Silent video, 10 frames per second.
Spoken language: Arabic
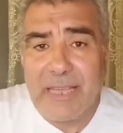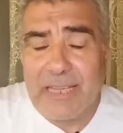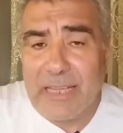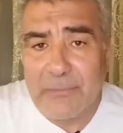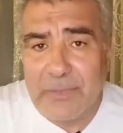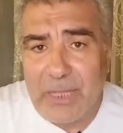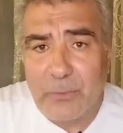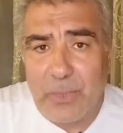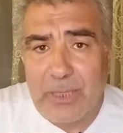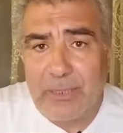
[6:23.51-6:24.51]
آلاف
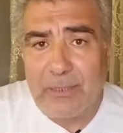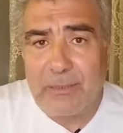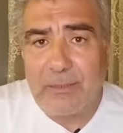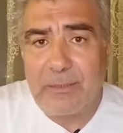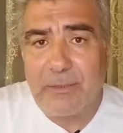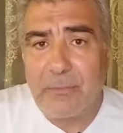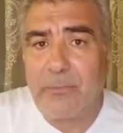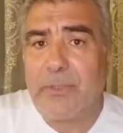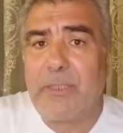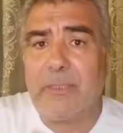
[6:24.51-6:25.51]
الأرواح
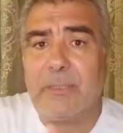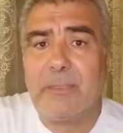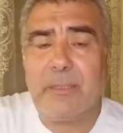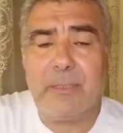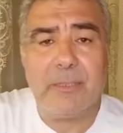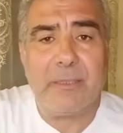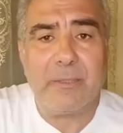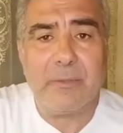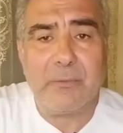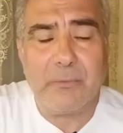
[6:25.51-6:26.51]
في
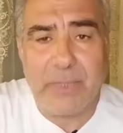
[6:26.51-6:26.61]
آه،